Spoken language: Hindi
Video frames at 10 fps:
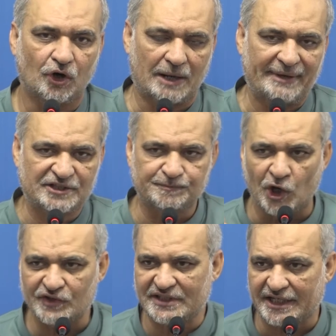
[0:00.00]
और हम
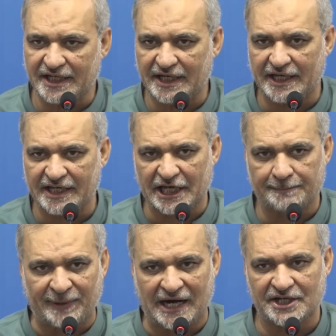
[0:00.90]
एक्सपोज करेंगे एक
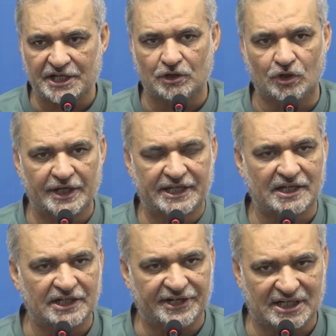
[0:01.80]
एक पार्टी को एक
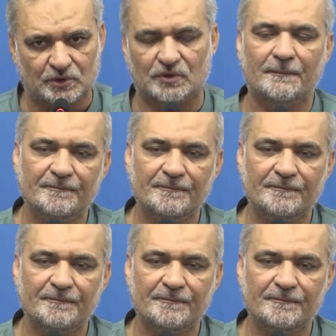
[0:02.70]
एक लीडर को